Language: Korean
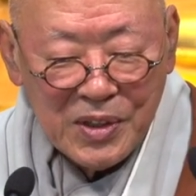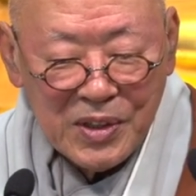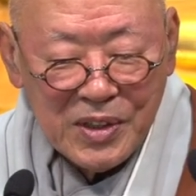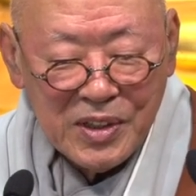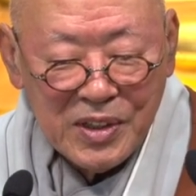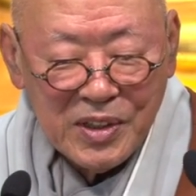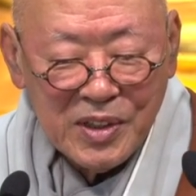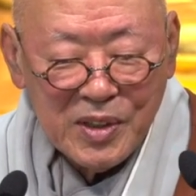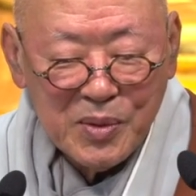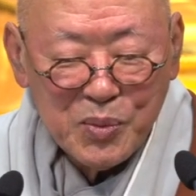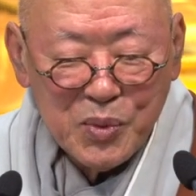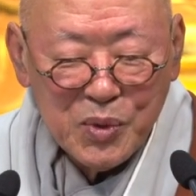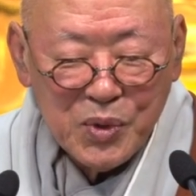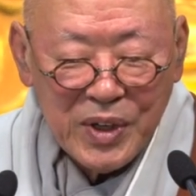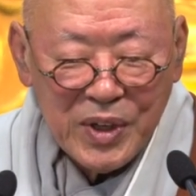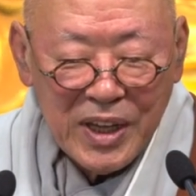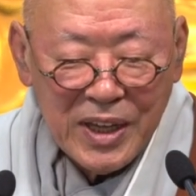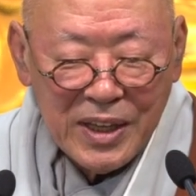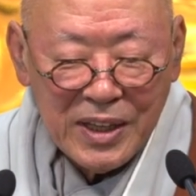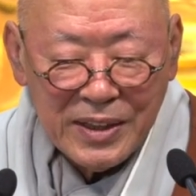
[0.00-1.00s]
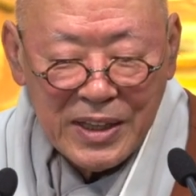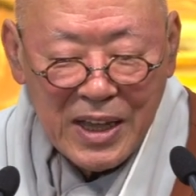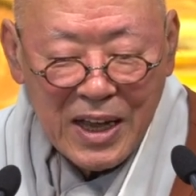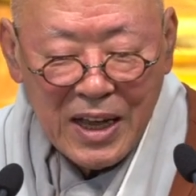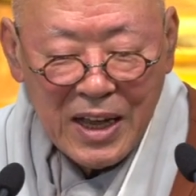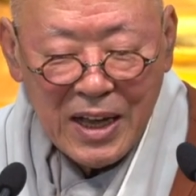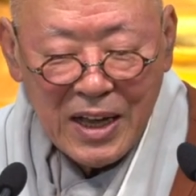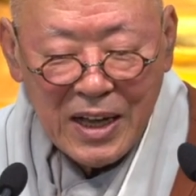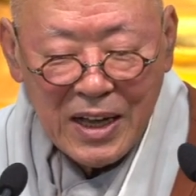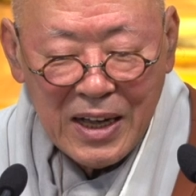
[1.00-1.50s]
그 문에
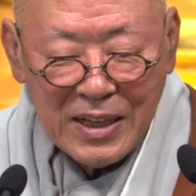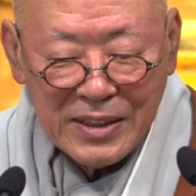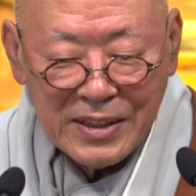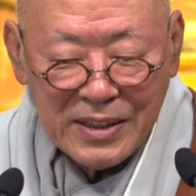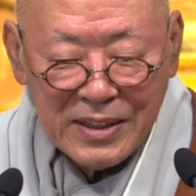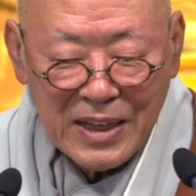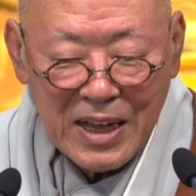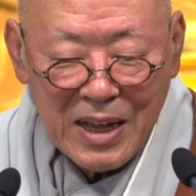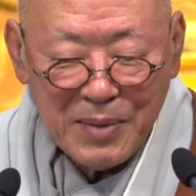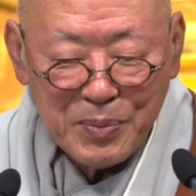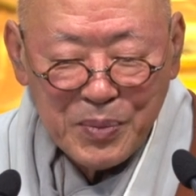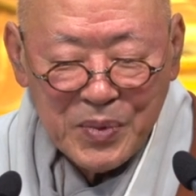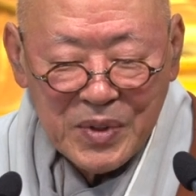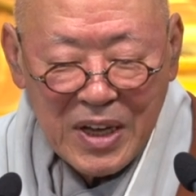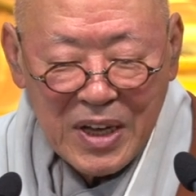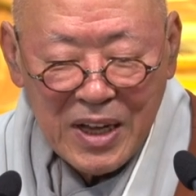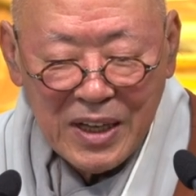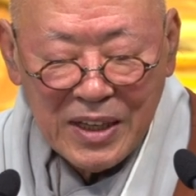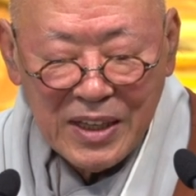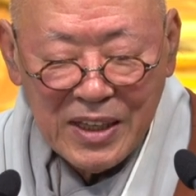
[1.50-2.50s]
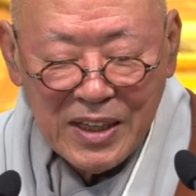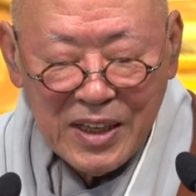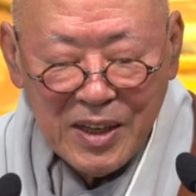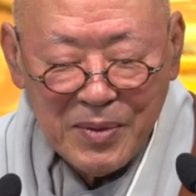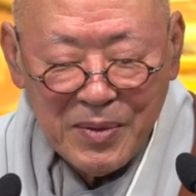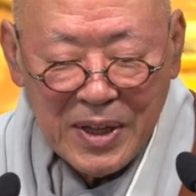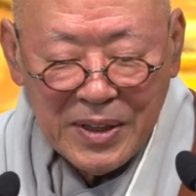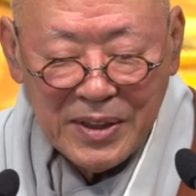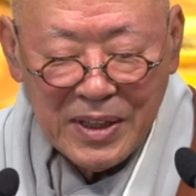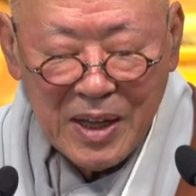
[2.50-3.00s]
나아가서 합장
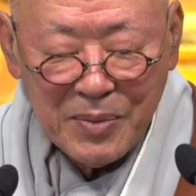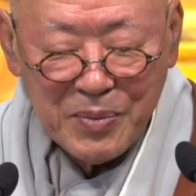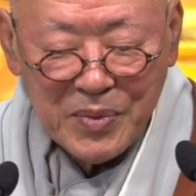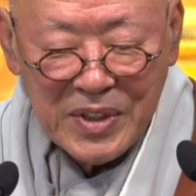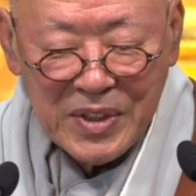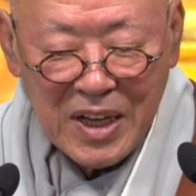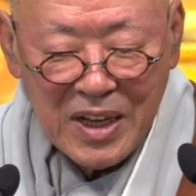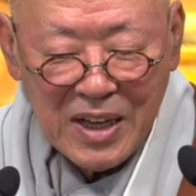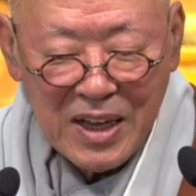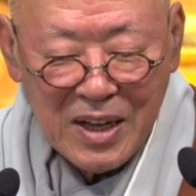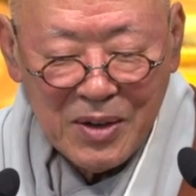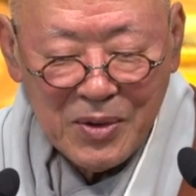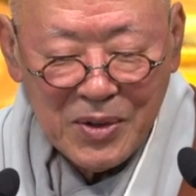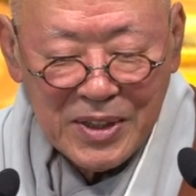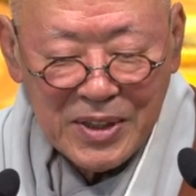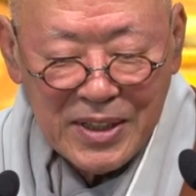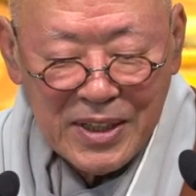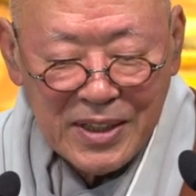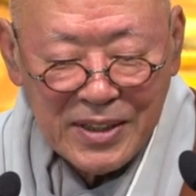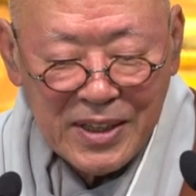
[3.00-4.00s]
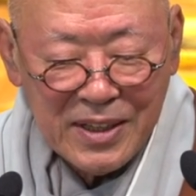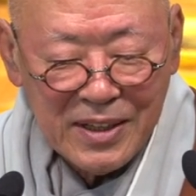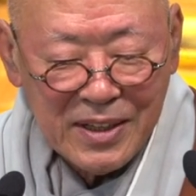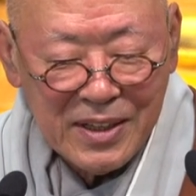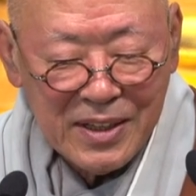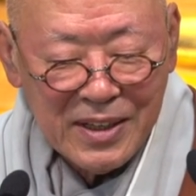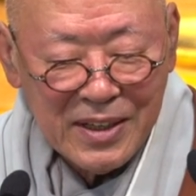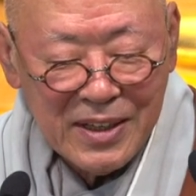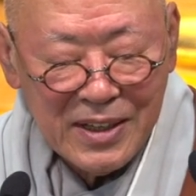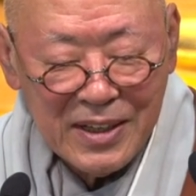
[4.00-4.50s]
이리반데 합장하고
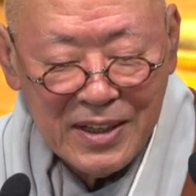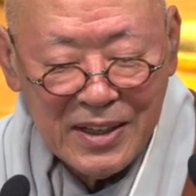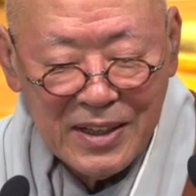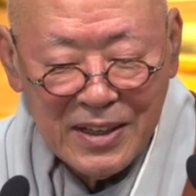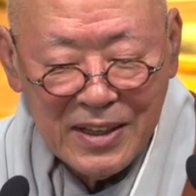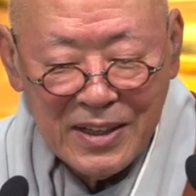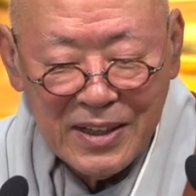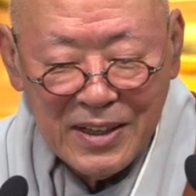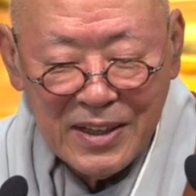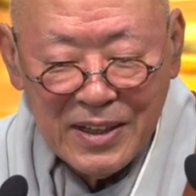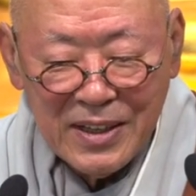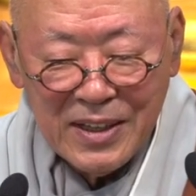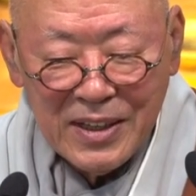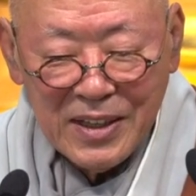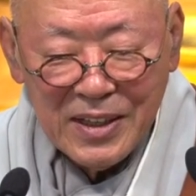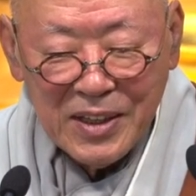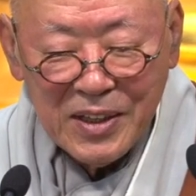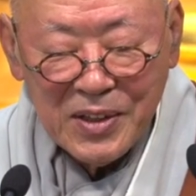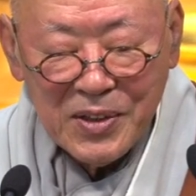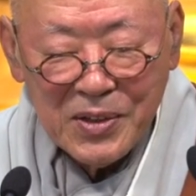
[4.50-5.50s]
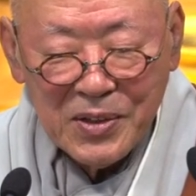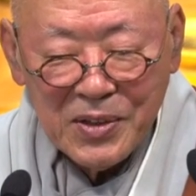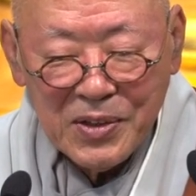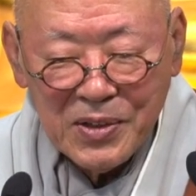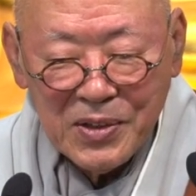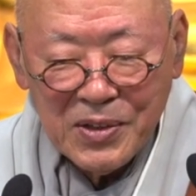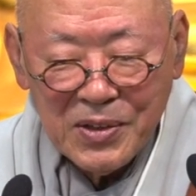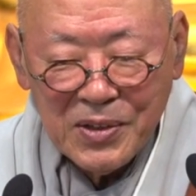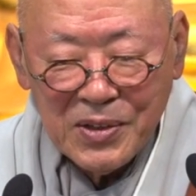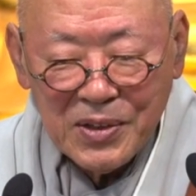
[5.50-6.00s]
서서
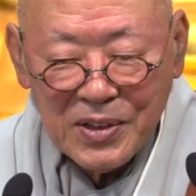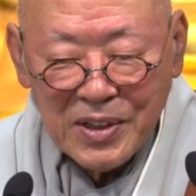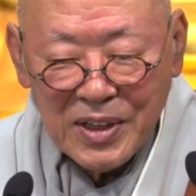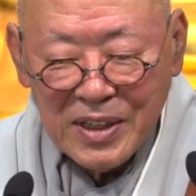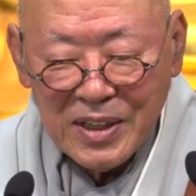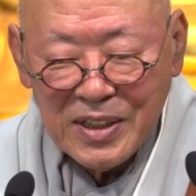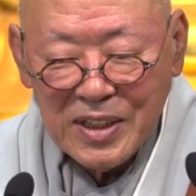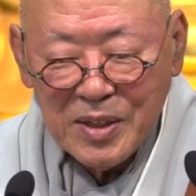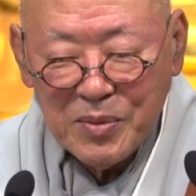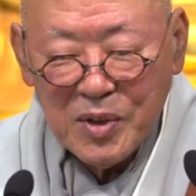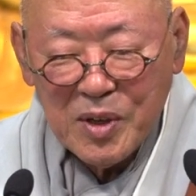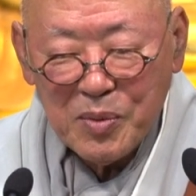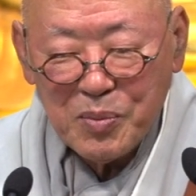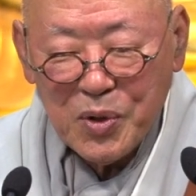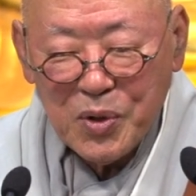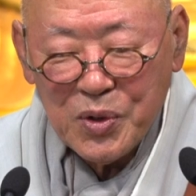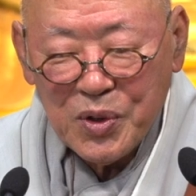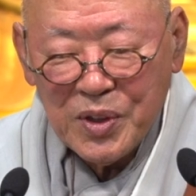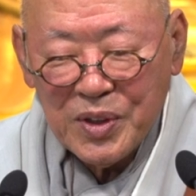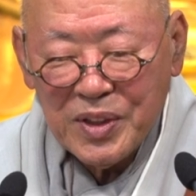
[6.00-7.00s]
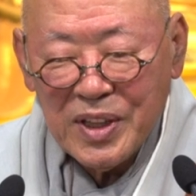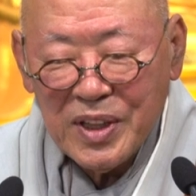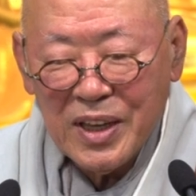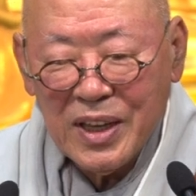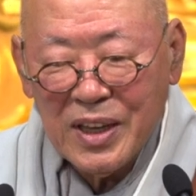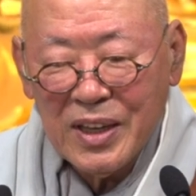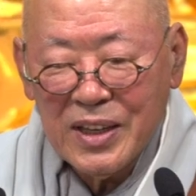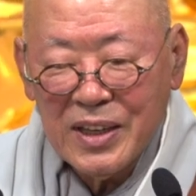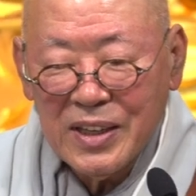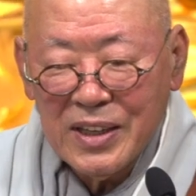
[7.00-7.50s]
이렇게 집을
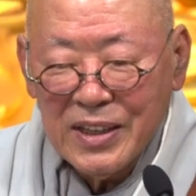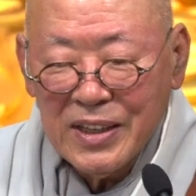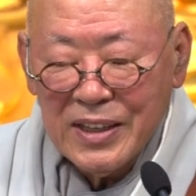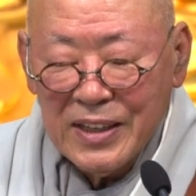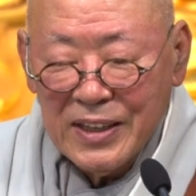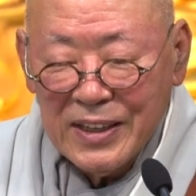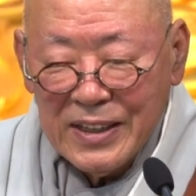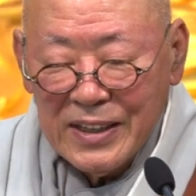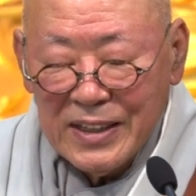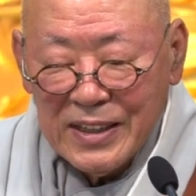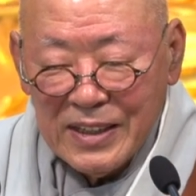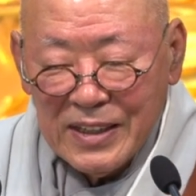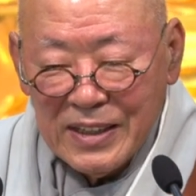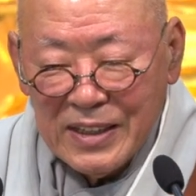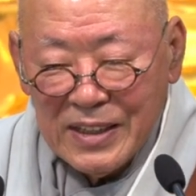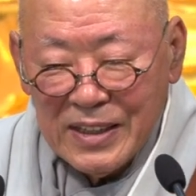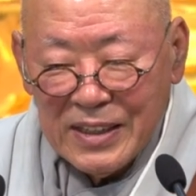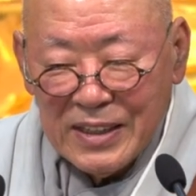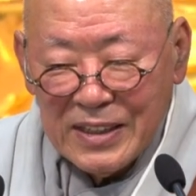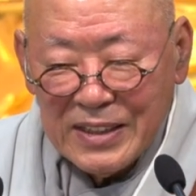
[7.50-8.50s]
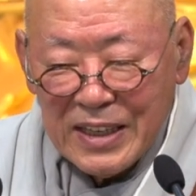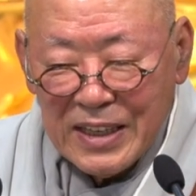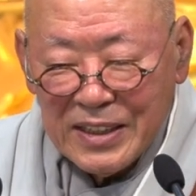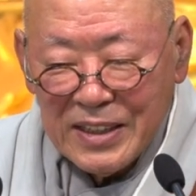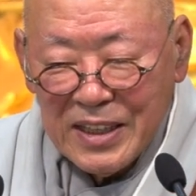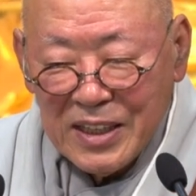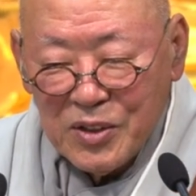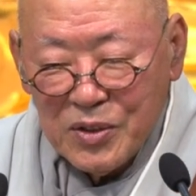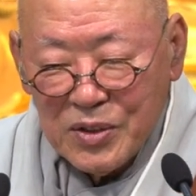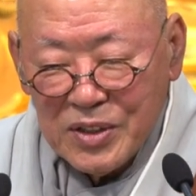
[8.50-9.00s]
보는데
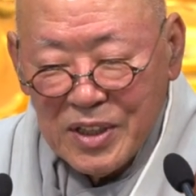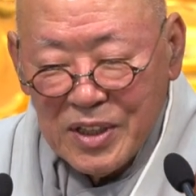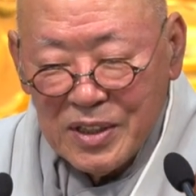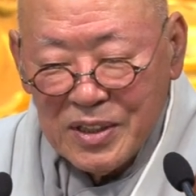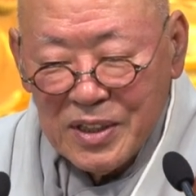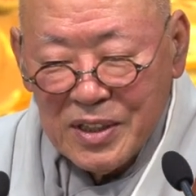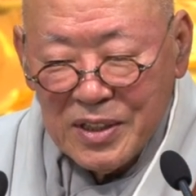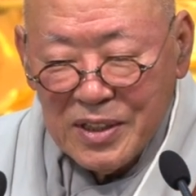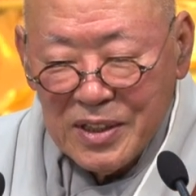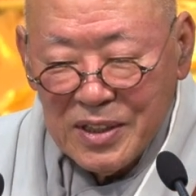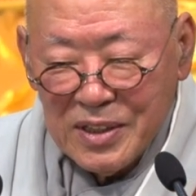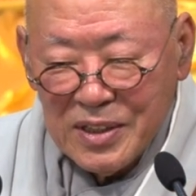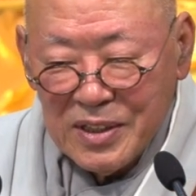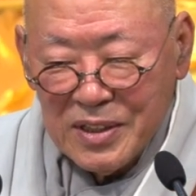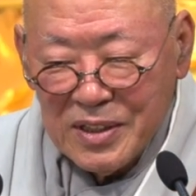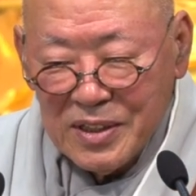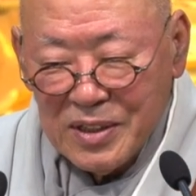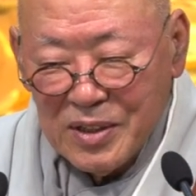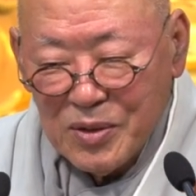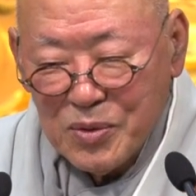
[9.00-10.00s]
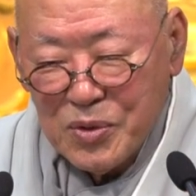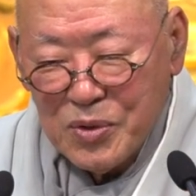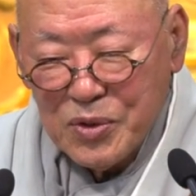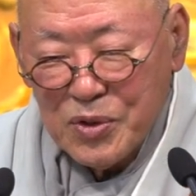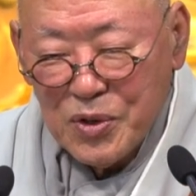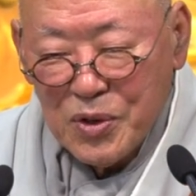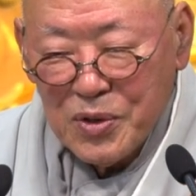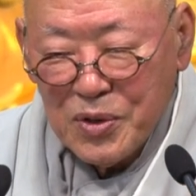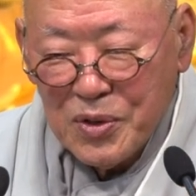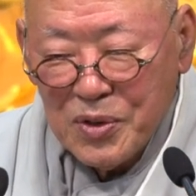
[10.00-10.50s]
자제주 저저저 저, 저,
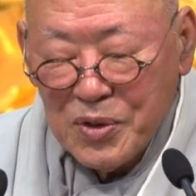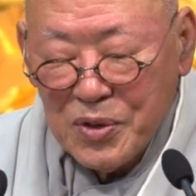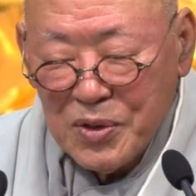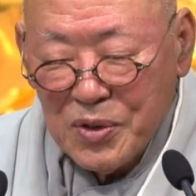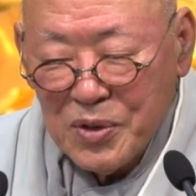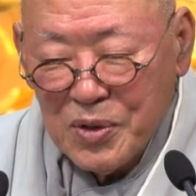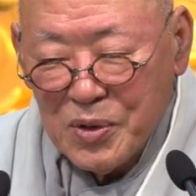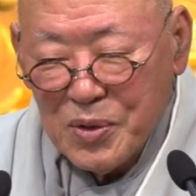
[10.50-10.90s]
구족